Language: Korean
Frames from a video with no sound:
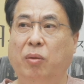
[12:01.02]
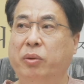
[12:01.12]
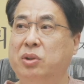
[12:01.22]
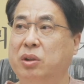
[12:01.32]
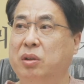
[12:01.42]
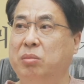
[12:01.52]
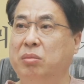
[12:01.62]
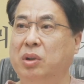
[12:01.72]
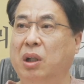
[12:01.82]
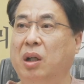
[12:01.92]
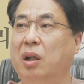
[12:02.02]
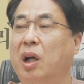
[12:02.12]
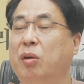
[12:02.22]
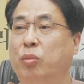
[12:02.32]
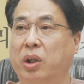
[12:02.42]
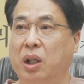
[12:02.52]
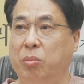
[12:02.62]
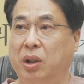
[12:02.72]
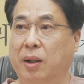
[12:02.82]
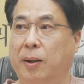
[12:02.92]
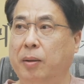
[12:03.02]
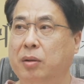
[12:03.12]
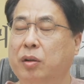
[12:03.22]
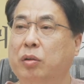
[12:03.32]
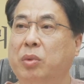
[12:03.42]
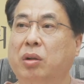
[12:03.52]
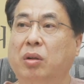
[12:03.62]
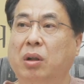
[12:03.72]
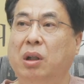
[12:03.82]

라고 지금 이야기를 한 모양입니다. 그러면